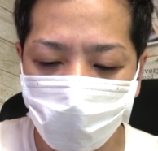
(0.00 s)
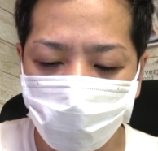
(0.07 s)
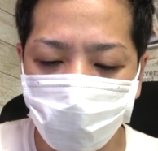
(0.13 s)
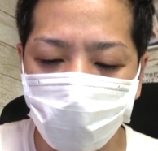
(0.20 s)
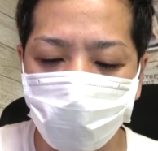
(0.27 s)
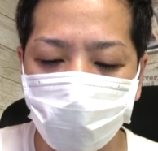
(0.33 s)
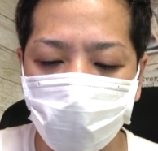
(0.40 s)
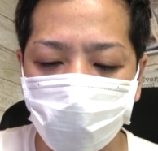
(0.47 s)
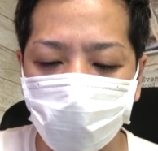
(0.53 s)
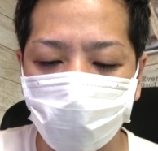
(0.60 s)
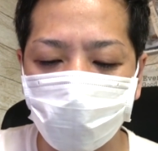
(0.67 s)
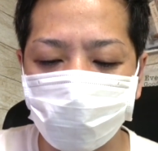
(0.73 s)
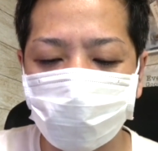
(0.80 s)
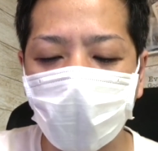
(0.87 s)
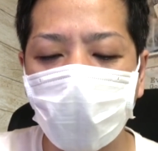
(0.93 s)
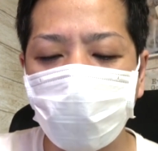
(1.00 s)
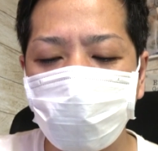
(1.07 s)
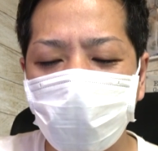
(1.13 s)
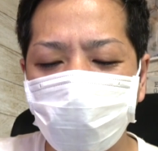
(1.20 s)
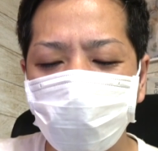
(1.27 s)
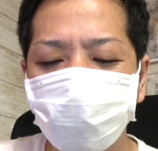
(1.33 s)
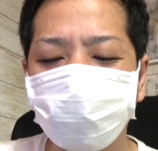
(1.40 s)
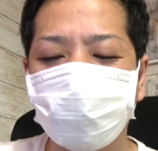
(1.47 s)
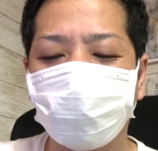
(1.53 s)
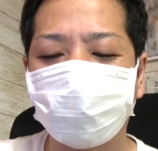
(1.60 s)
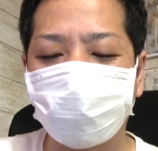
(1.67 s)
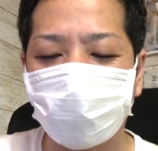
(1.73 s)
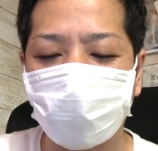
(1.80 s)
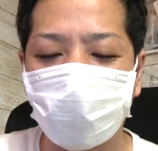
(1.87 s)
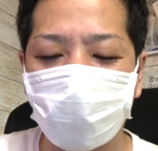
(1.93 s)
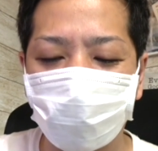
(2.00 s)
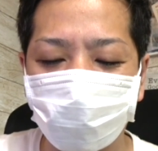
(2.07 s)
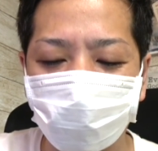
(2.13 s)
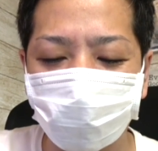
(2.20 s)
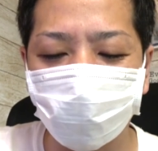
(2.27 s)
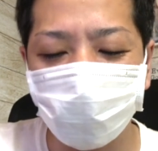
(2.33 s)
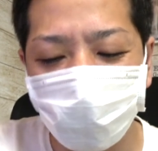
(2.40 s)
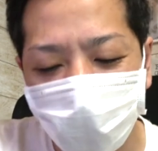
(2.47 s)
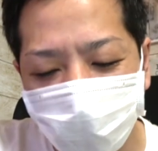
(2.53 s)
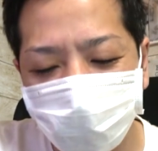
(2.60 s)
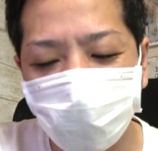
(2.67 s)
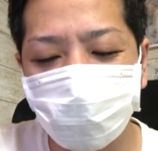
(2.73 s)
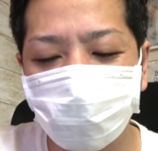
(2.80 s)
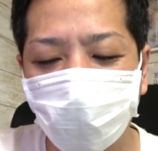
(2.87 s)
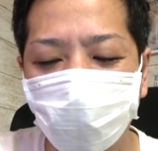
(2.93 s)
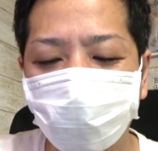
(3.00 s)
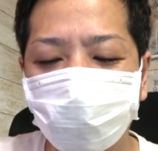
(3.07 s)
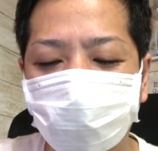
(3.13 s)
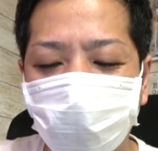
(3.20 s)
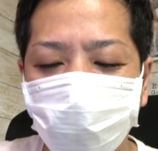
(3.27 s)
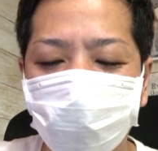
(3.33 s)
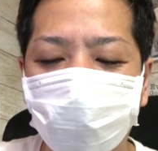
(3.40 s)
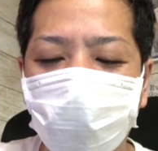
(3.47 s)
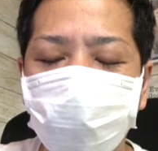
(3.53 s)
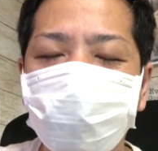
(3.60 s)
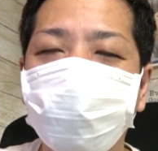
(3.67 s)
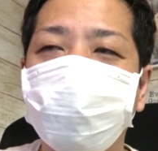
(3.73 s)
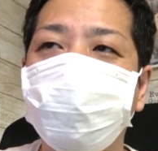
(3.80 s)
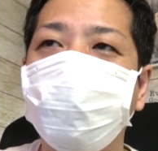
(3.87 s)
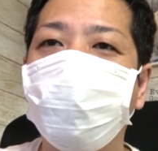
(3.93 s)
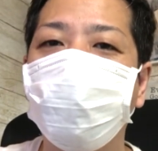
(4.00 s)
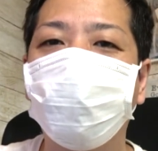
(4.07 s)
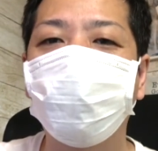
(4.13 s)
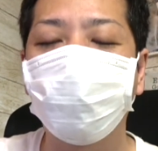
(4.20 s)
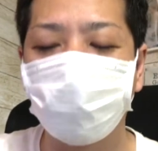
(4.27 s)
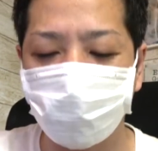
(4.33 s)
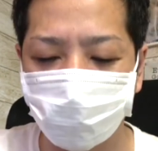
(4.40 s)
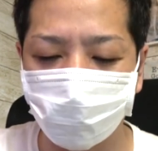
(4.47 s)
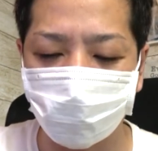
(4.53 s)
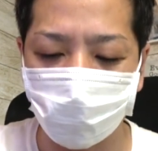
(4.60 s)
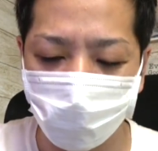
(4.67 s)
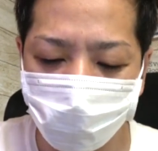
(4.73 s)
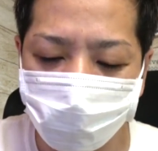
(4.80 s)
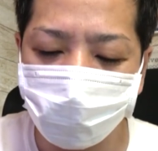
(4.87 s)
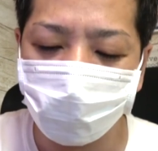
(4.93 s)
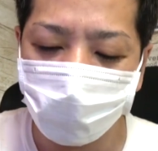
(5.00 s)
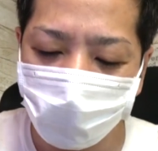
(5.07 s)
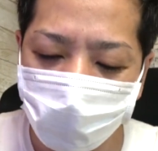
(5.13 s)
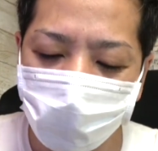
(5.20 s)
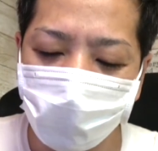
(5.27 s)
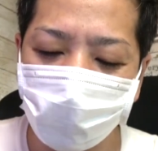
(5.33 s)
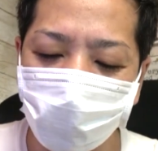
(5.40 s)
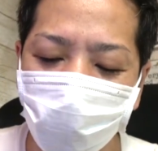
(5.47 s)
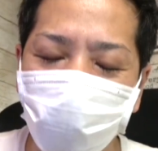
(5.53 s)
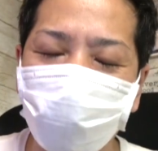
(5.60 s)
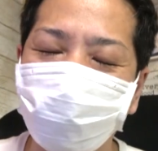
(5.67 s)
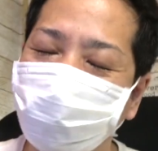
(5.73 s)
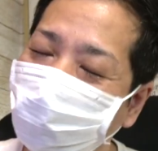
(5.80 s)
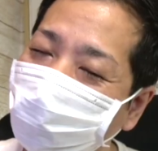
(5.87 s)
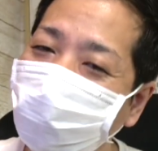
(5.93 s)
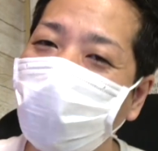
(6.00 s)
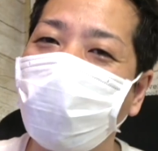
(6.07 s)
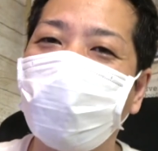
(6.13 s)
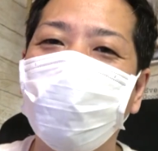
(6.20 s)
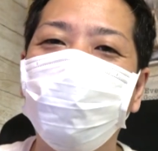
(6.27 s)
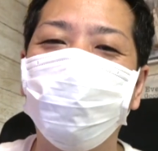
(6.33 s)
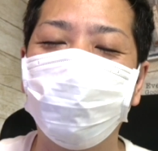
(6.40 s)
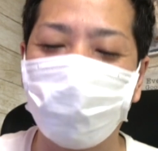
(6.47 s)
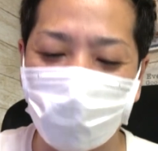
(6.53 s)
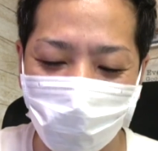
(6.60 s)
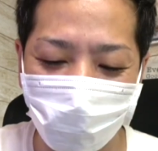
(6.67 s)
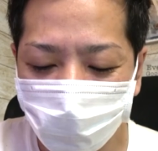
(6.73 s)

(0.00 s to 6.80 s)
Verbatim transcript: まあまあまあまあまあ、ジャイバルーンだったら、まあとりあえず1本落とされるのは覚悟しながらやった方がいいですよね。の、すんげえ破壊力だから。